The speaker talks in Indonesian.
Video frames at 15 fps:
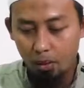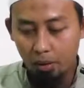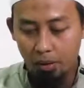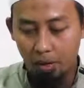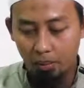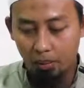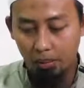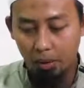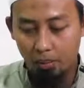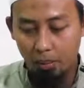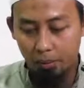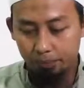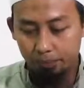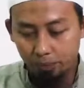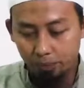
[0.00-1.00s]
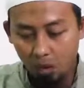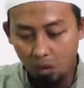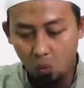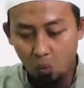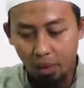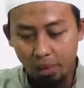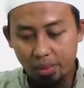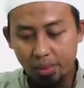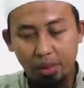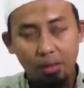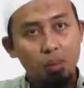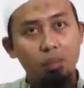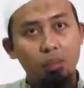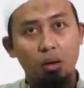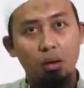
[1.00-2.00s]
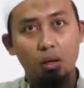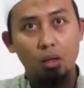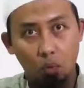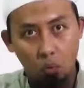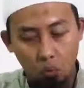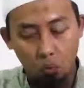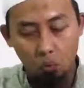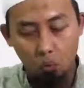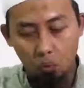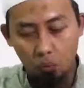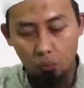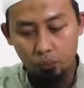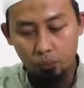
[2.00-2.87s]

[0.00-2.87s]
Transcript: Ini yang pertama. Wa idza kabbara liruku.